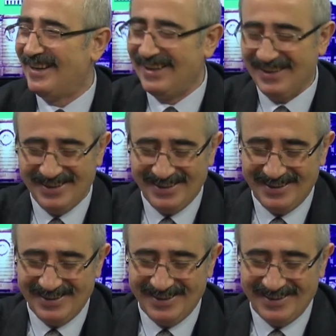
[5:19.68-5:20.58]
Çok
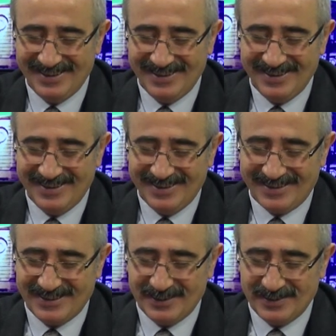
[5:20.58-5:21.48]
önemli.
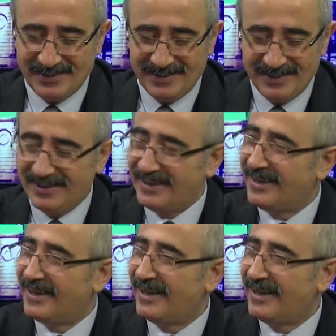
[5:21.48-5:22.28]
E, ben önümde